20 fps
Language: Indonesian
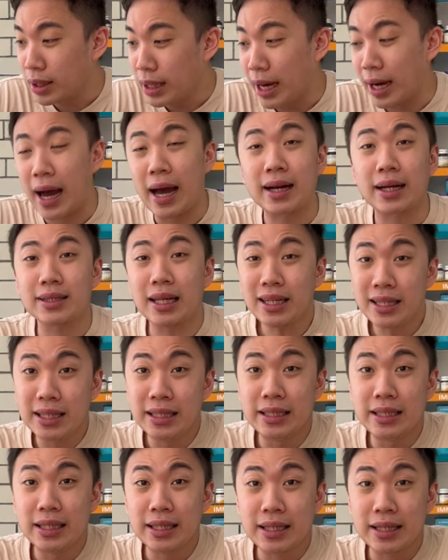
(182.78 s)
ya karena
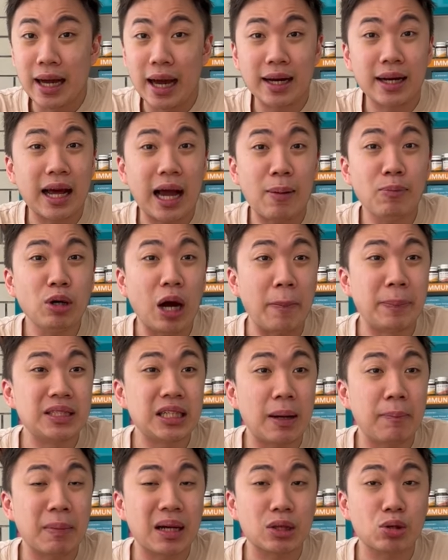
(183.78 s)
tadi, karena kamu nggak
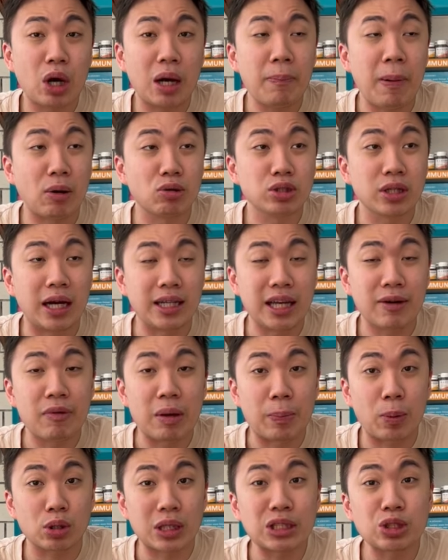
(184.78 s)
bisa menentukan bagus nggaknya
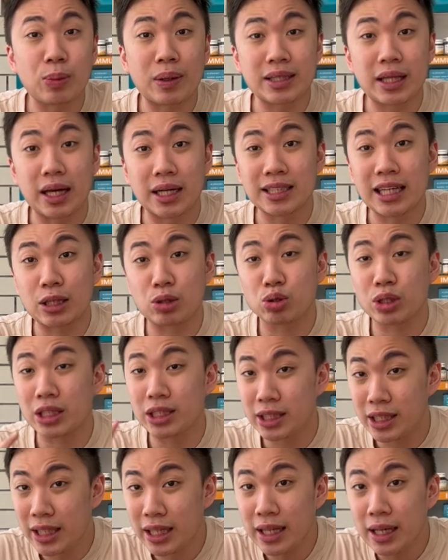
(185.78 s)
whey protein cuma dari satu
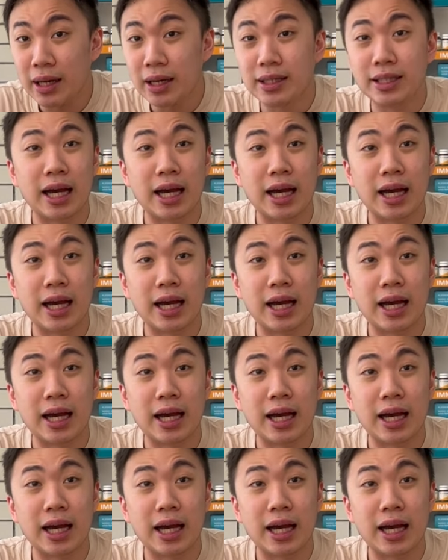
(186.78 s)
sisi,